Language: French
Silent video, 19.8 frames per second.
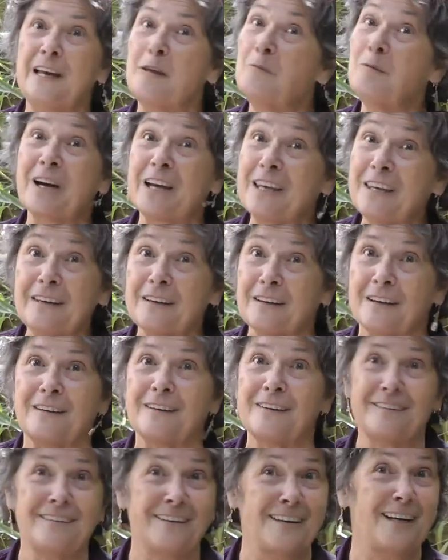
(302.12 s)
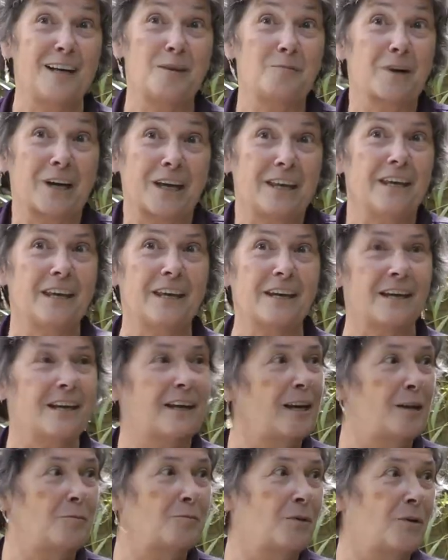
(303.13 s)
il aime rire. Il aime rire,
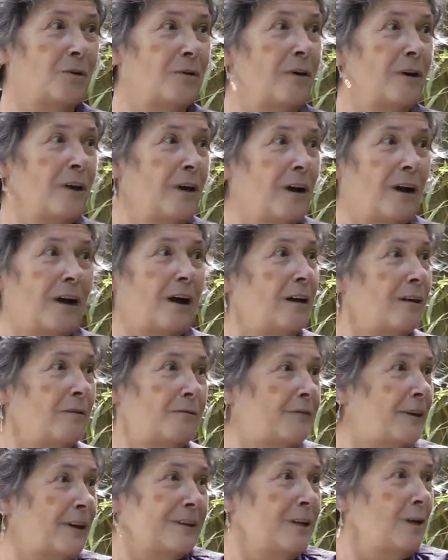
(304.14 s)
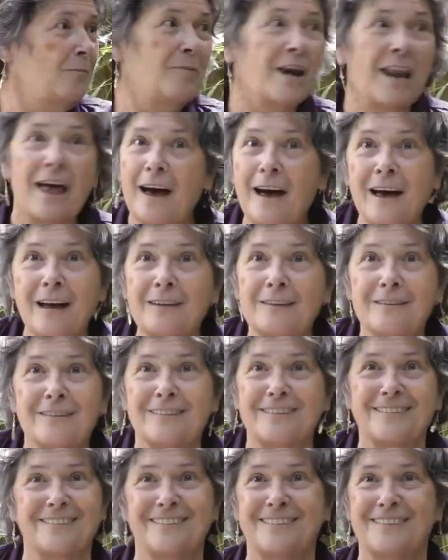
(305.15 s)
il aime euh, faire des blagues,
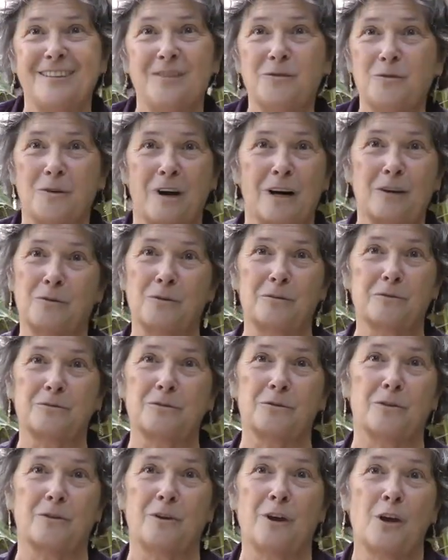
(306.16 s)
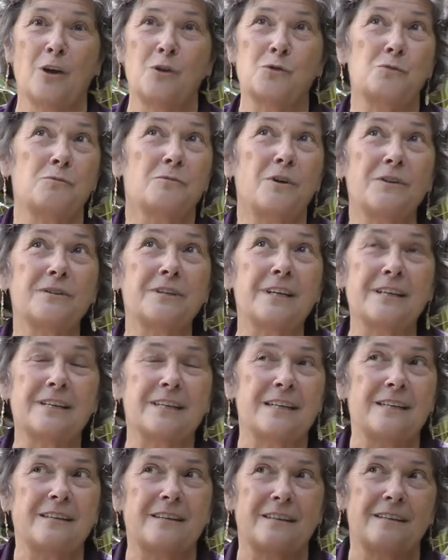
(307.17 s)
euh, il nous raconte souvent
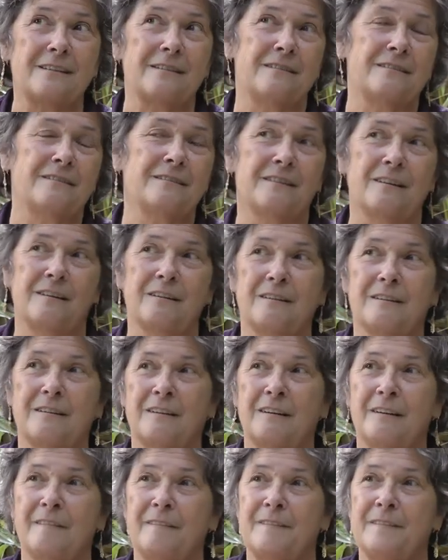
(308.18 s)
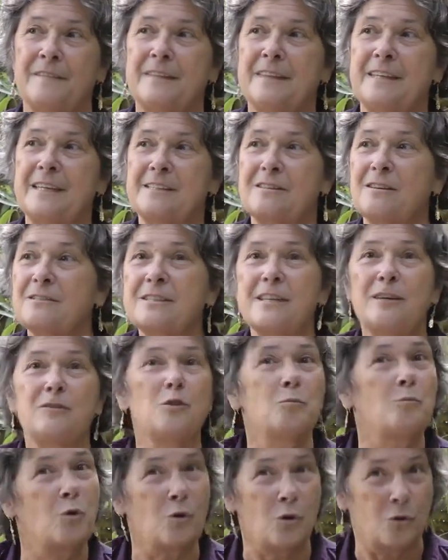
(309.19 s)
des,
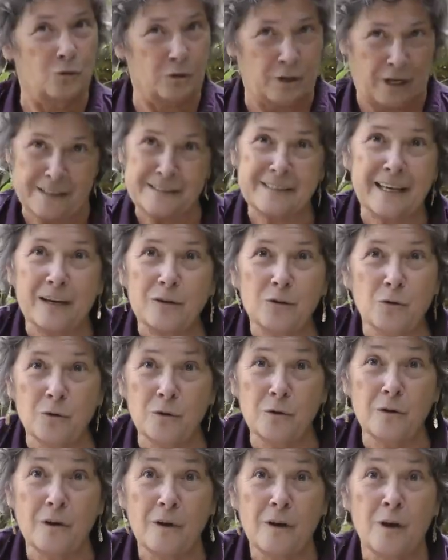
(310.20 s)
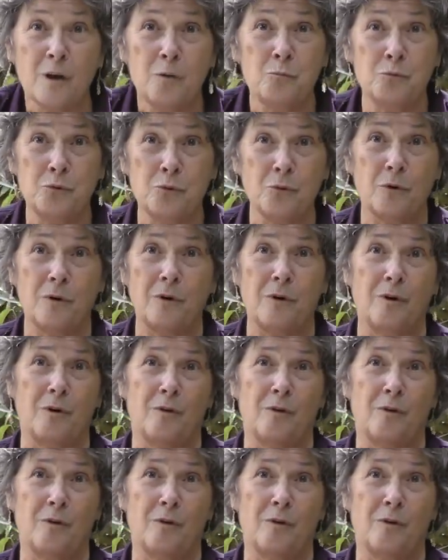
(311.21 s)
enseignements très sérieux pour